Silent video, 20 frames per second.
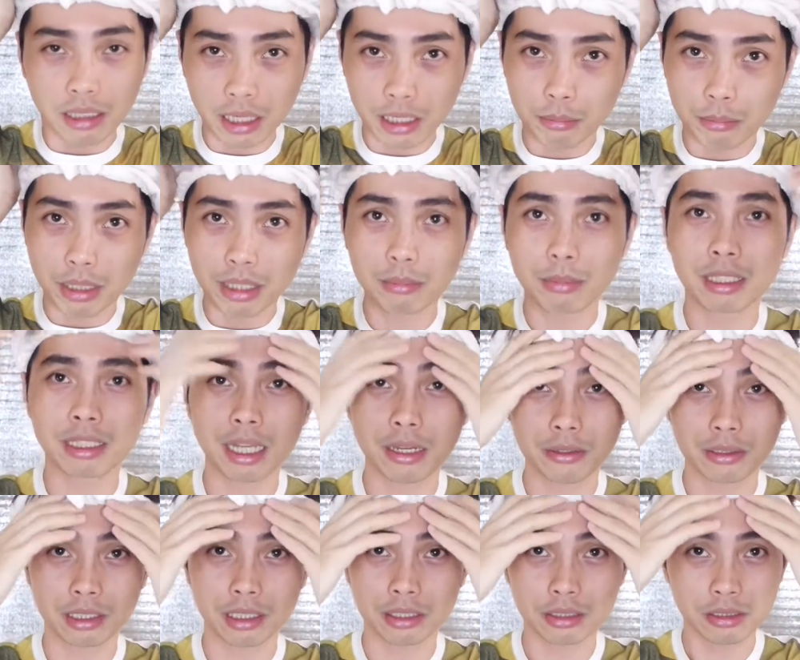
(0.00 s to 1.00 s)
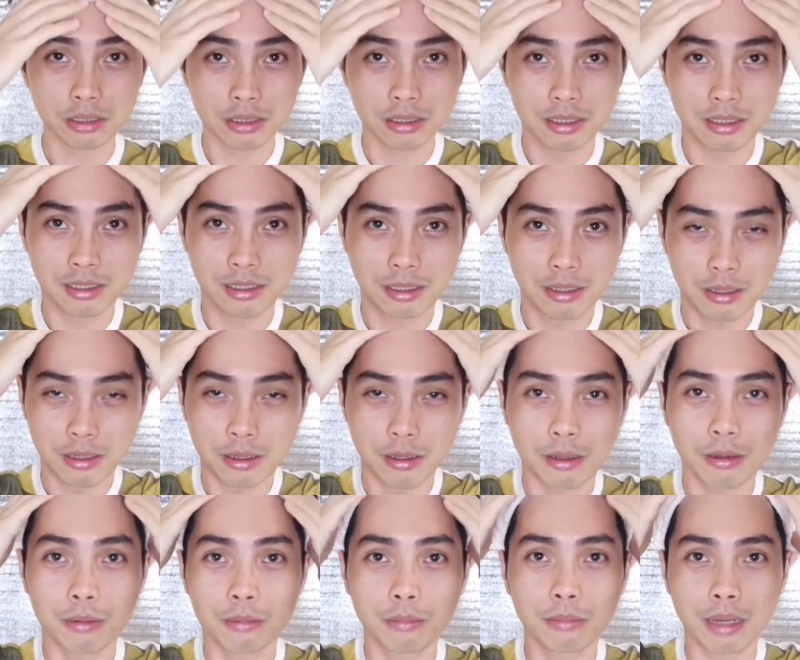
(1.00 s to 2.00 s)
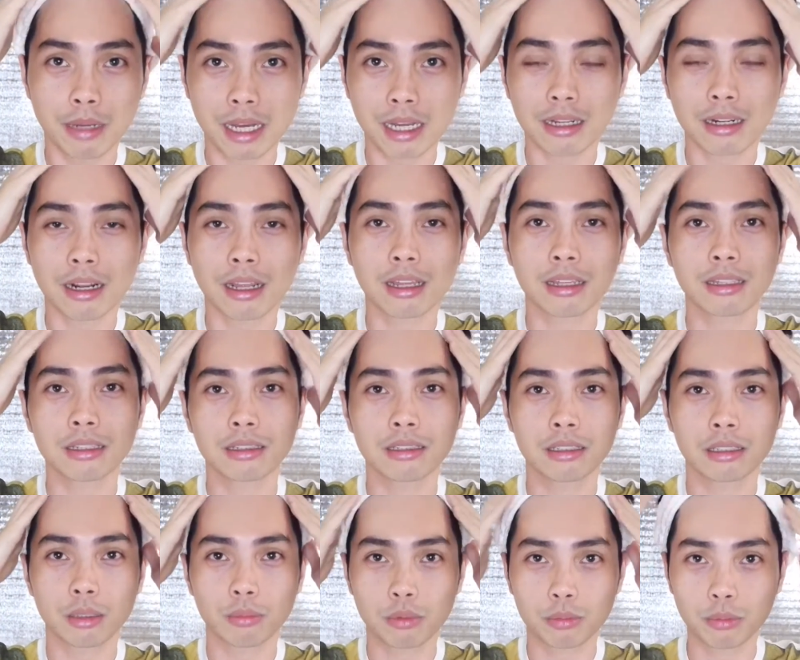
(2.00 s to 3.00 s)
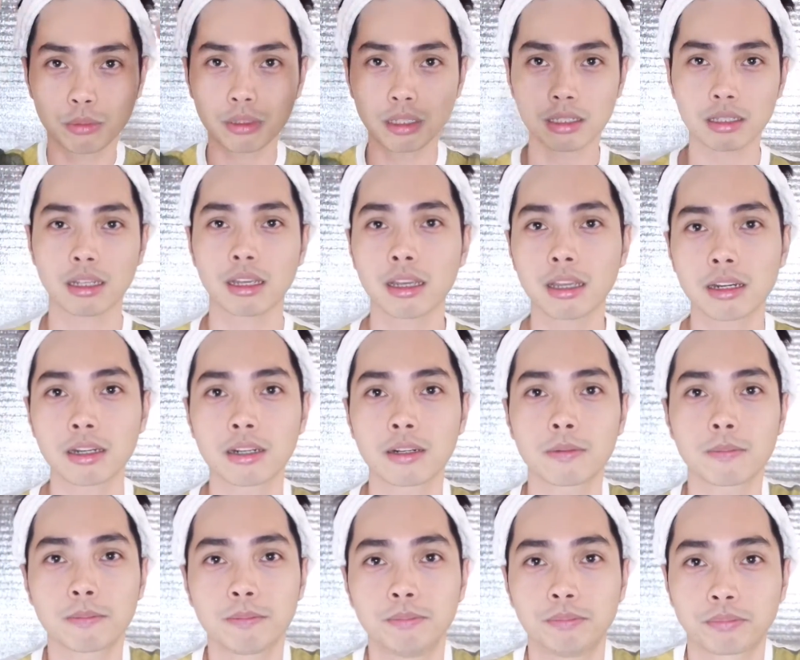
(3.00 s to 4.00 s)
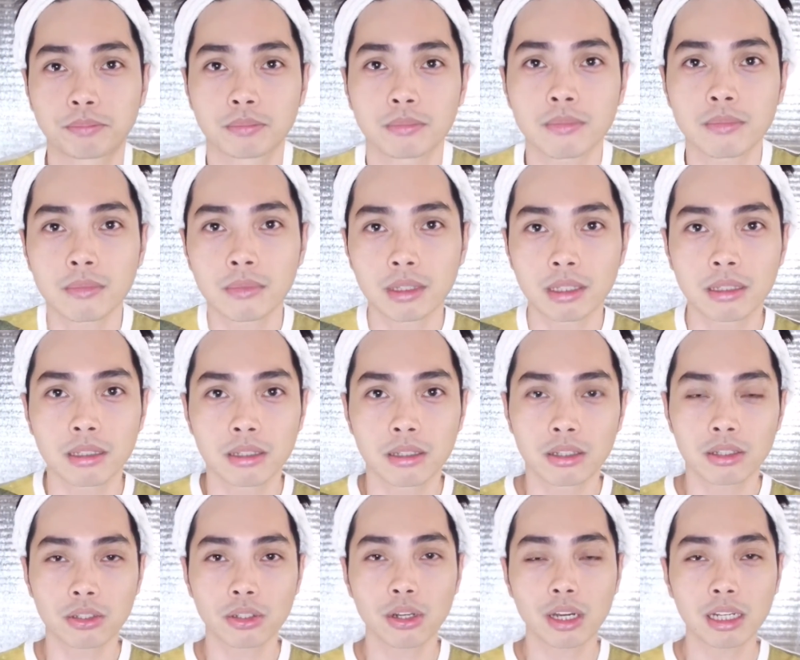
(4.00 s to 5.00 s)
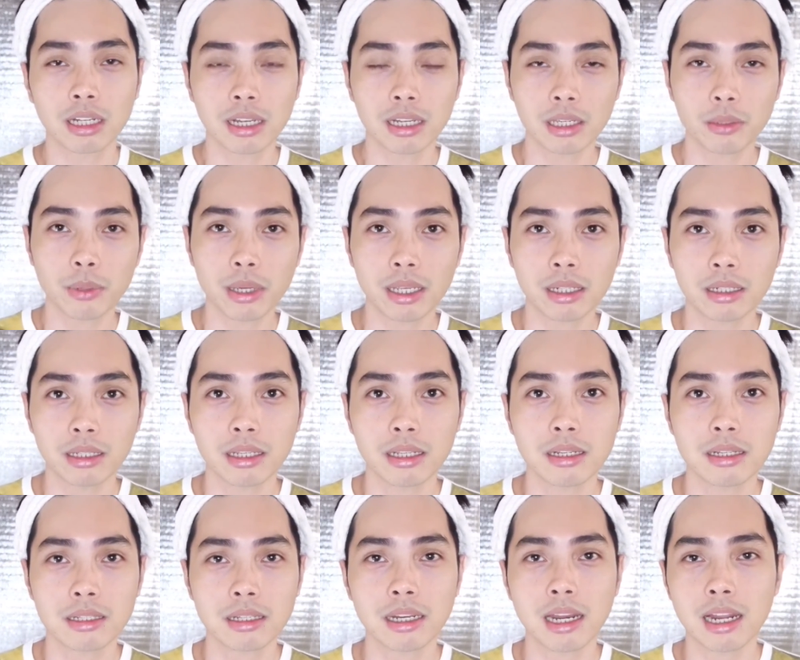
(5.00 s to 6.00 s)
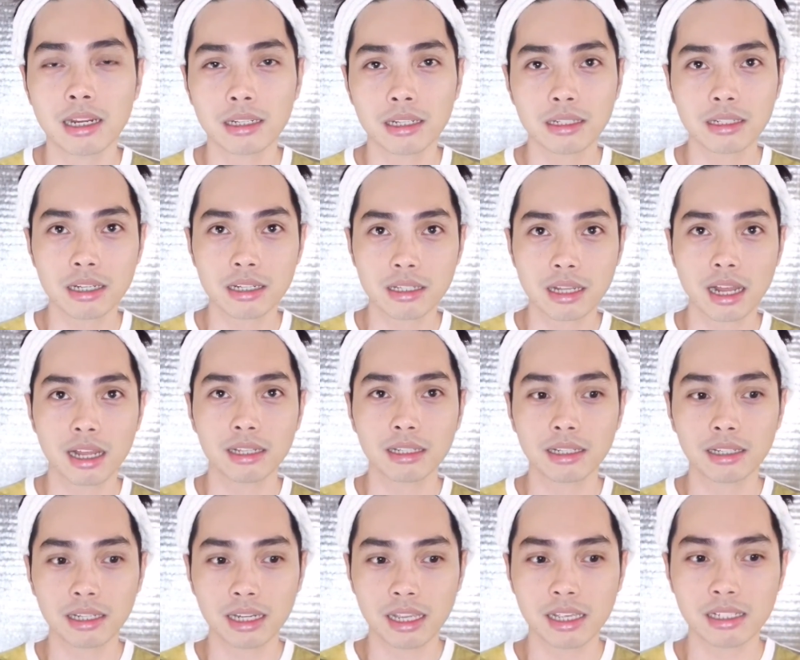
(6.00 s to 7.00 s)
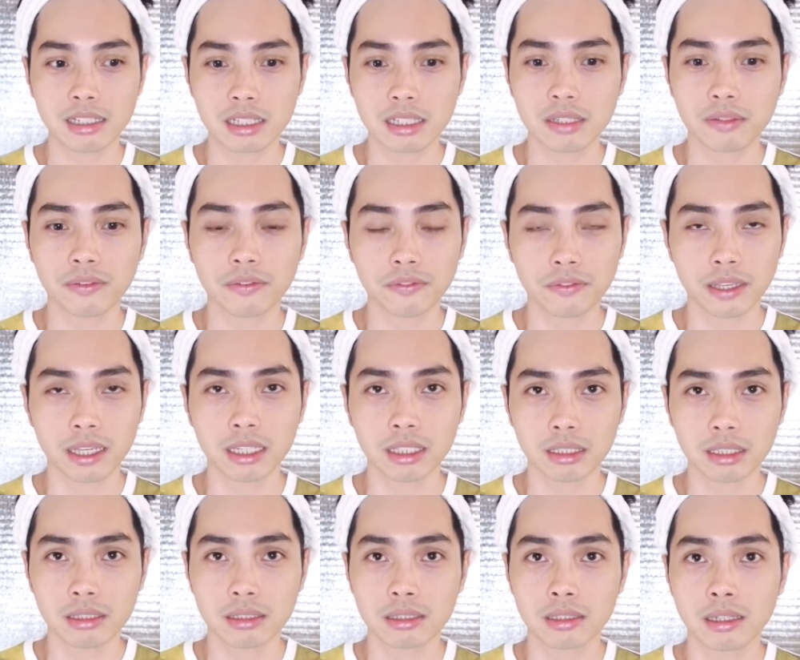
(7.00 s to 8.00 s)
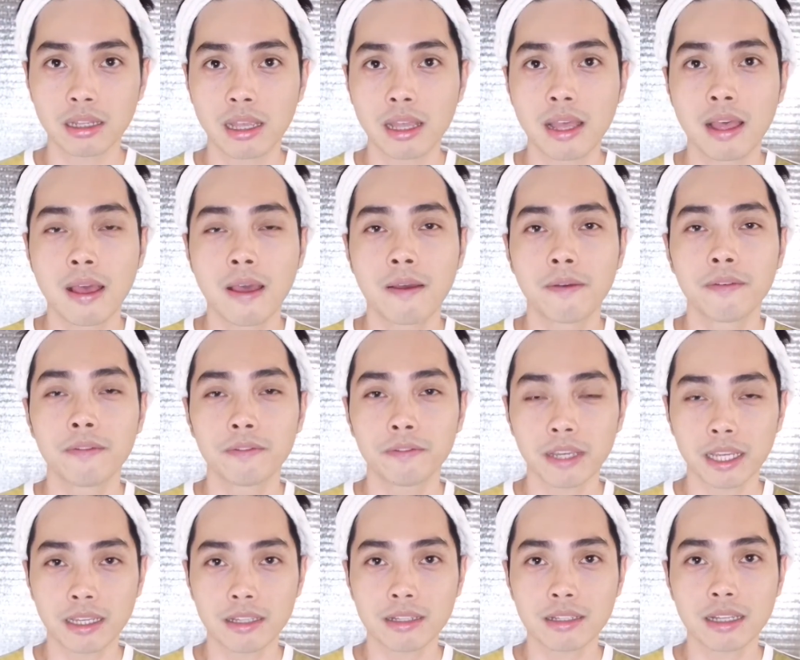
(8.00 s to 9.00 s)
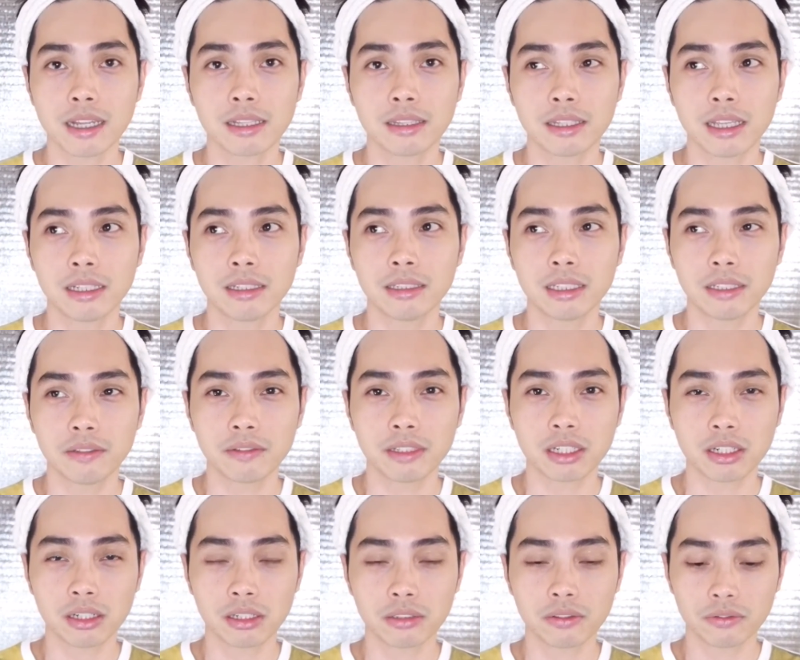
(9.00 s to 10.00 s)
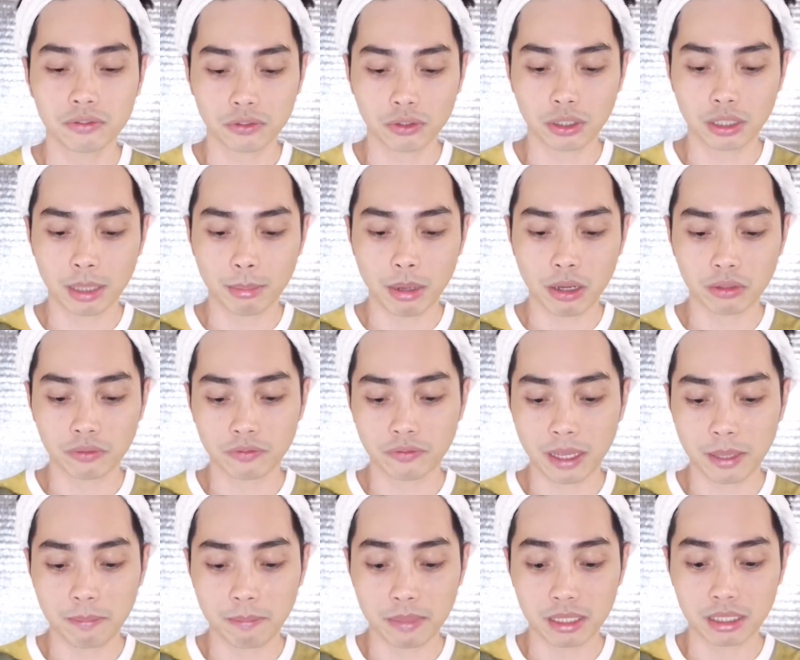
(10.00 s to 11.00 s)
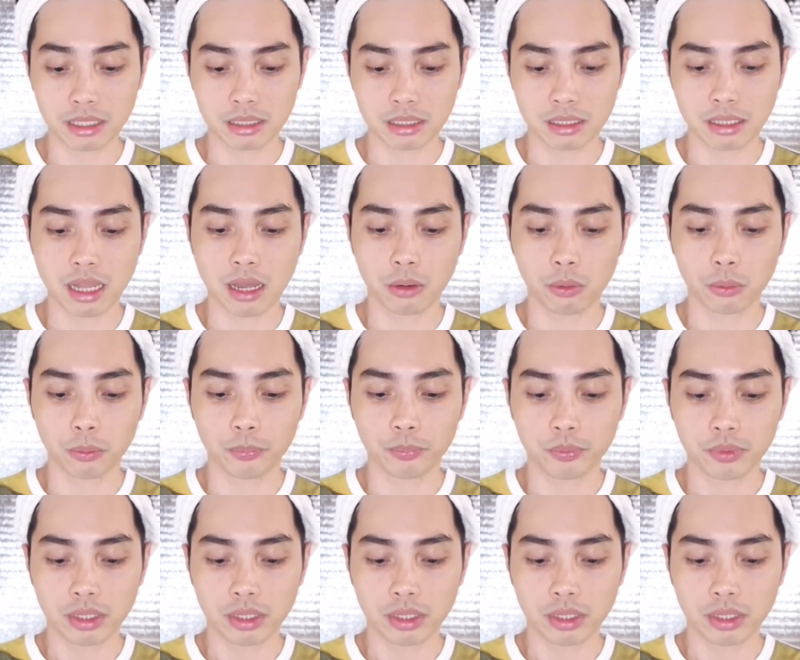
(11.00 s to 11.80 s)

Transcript: headband ba tawag dito? Para hindi siya pupunta sa hair. So, ang gagawin is ilalagay siya sa uncleansed face, face and then leave it on for about 5 minutes daw.